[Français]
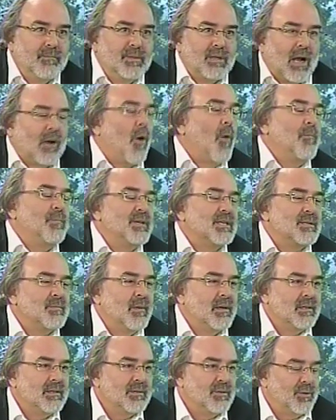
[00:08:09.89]

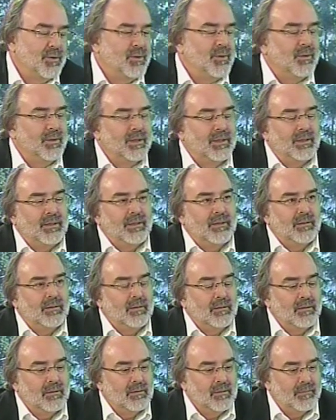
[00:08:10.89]
accomplissements, disons, qui ont été
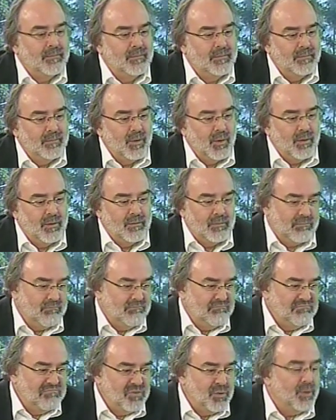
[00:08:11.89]
euh,
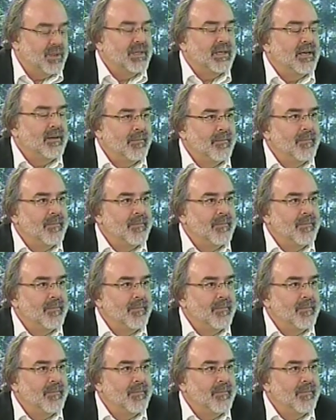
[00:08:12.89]
soulignés.